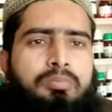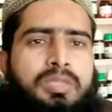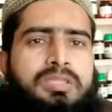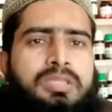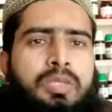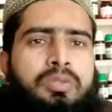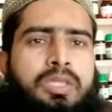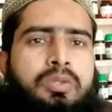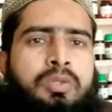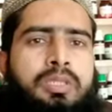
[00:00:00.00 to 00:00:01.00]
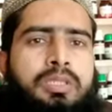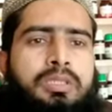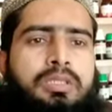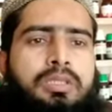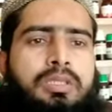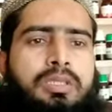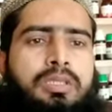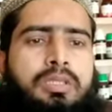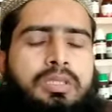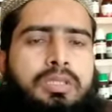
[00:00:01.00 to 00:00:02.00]
बच्चे उन्हें कोई
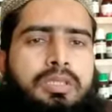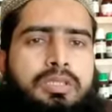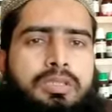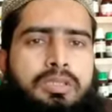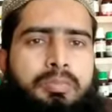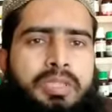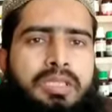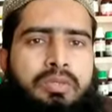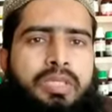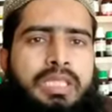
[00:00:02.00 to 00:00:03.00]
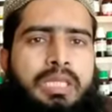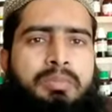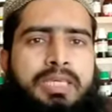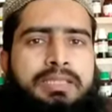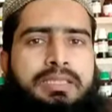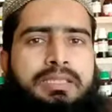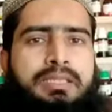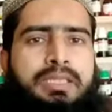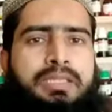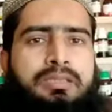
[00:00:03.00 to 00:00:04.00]
पत्थर वगैरह मार
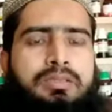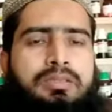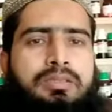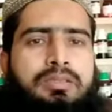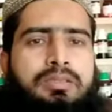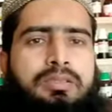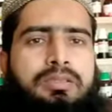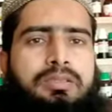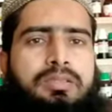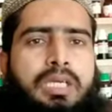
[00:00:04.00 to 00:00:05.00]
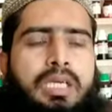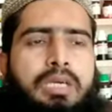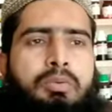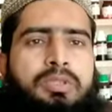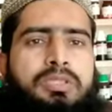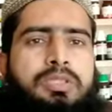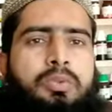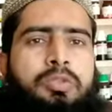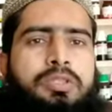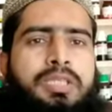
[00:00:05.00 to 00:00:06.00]
देते हैं या वो
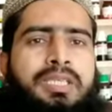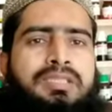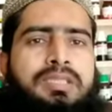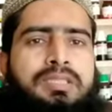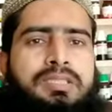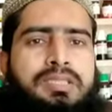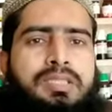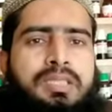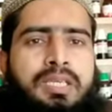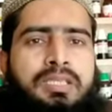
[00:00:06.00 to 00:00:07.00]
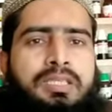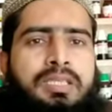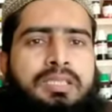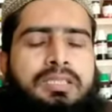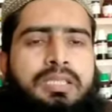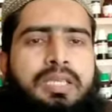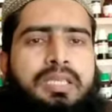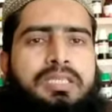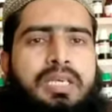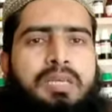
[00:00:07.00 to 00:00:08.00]
किसी ऊंची जगह से नीचे छलांग लगाते
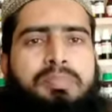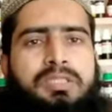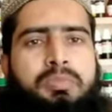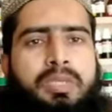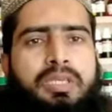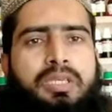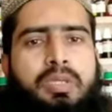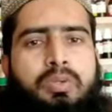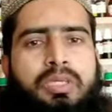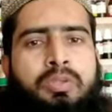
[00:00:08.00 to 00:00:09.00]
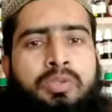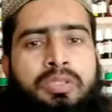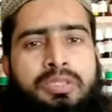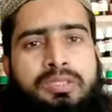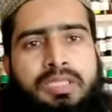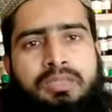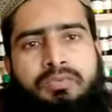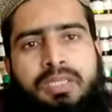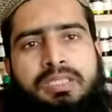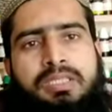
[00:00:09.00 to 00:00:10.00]
हैं या आपस में एक दूसरे के
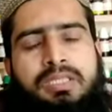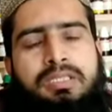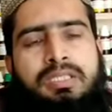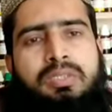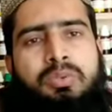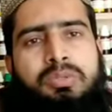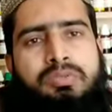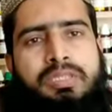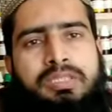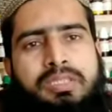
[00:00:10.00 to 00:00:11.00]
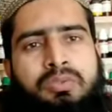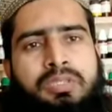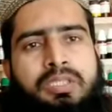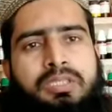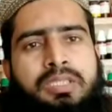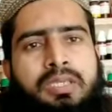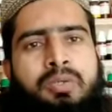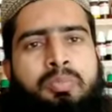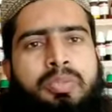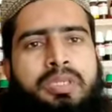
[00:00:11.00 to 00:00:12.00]
साथ फाइट करते हैं तो उस वजह से उनकी
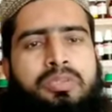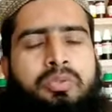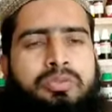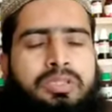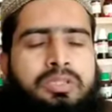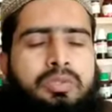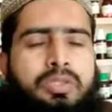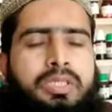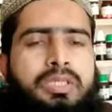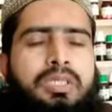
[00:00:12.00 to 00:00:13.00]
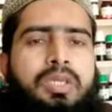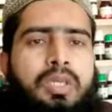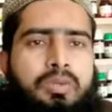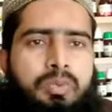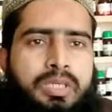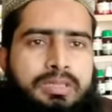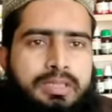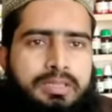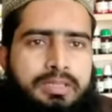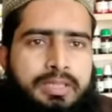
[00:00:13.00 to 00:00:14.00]
टांगों पे सोजिश जो है वो आ
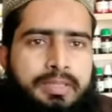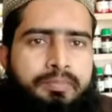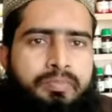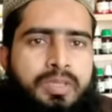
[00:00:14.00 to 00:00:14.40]
जाती है